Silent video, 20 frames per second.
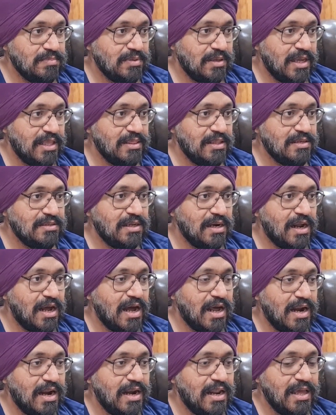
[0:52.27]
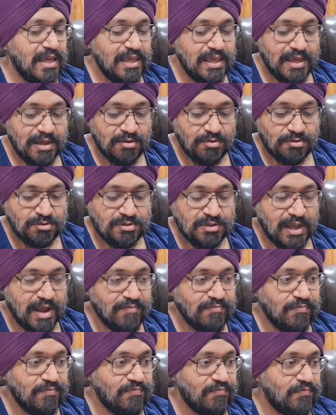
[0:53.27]
केंद्र सरकार ने ये कुछ
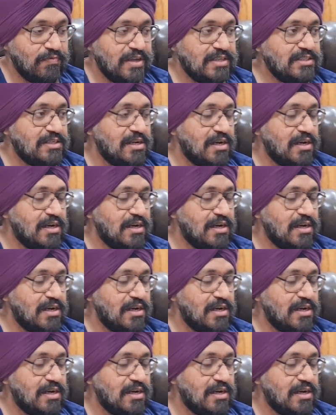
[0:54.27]
फिक्स